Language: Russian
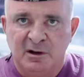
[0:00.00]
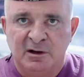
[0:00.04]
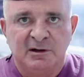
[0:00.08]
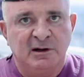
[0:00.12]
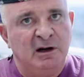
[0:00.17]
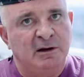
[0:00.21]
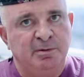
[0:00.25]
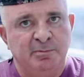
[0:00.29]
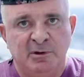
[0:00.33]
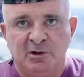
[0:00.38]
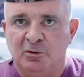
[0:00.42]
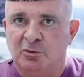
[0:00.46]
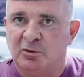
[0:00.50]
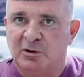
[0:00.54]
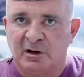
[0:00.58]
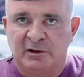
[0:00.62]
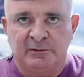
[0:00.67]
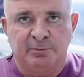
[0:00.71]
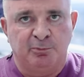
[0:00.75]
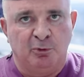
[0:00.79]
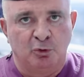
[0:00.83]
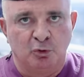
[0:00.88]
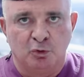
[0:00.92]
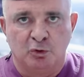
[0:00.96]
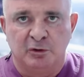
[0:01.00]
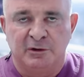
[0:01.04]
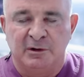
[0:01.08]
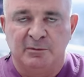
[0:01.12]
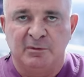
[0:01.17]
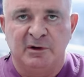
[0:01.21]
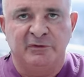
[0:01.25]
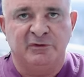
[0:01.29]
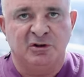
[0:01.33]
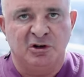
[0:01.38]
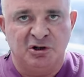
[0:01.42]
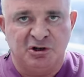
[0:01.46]
Как минимум раз в полгода
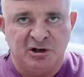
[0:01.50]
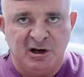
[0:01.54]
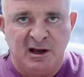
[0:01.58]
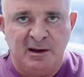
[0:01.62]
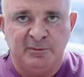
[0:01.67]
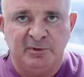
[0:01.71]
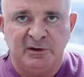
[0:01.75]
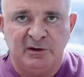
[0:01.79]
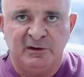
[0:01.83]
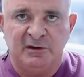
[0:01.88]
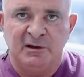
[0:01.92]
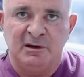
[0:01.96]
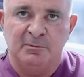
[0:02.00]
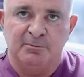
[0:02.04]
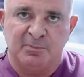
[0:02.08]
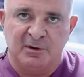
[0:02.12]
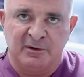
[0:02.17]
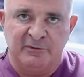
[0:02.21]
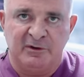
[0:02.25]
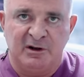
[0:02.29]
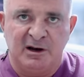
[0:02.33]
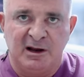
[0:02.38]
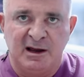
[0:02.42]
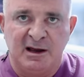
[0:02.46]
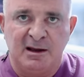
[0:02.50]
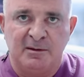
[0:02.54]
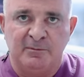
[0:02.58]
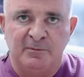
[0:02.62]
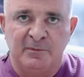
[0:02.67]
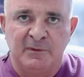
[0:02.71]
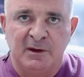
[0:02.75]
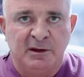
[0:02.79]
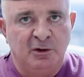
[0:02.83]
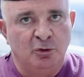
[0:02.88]
мы встречаемся с ним, проверяем.